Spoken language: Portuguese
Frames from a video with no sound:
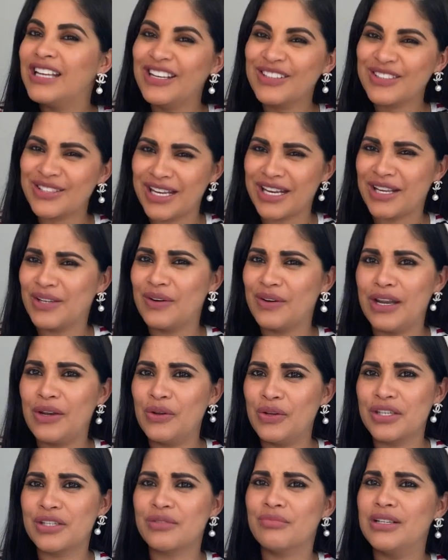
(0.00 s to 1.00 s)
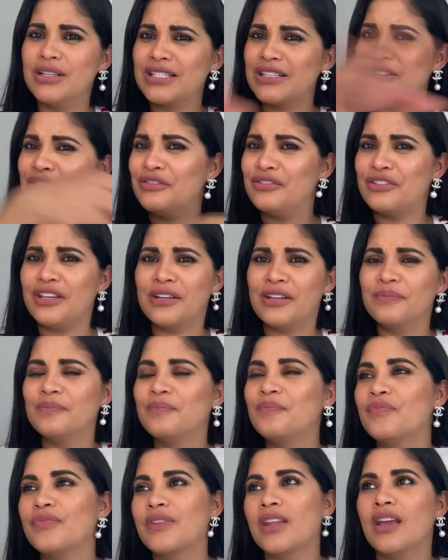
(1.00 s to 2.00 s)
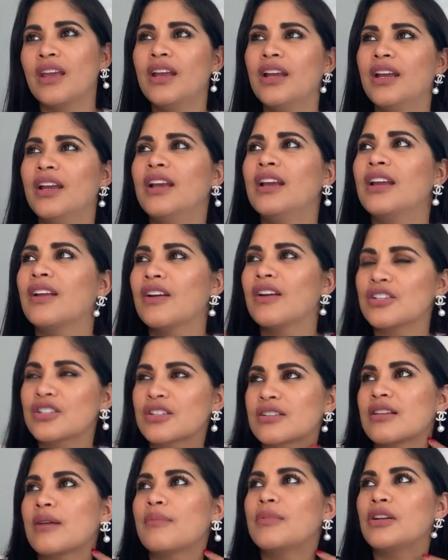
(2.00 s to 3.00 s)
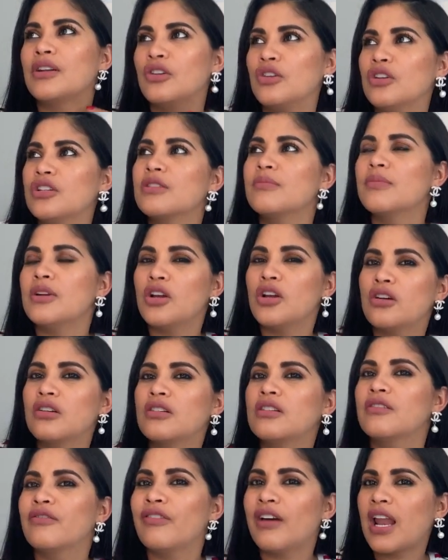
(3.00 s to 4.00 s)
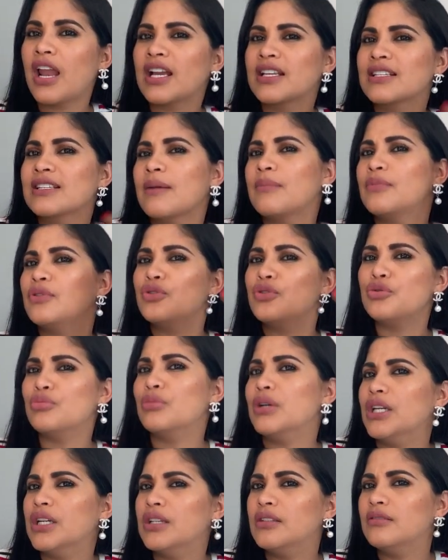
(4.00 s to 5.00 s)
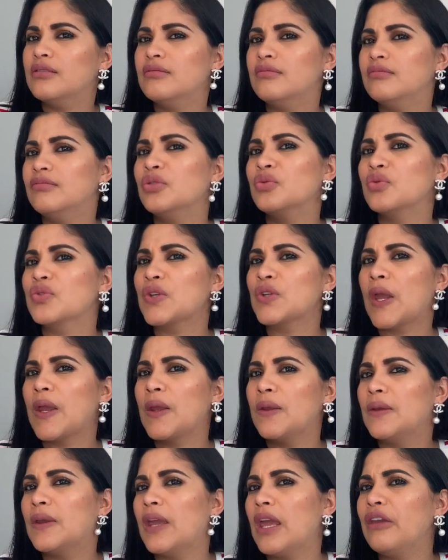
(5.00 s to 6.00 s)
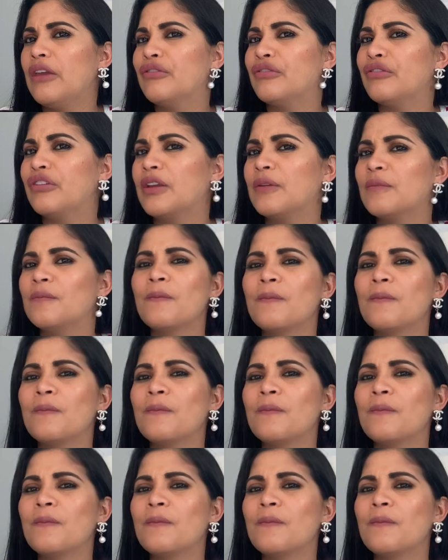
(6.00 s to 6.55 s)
Eu sei que não é noite, mas enfim. Eu acho que sábado à noite é melhor que falar que sábado de manhã. Não sei. Enfim.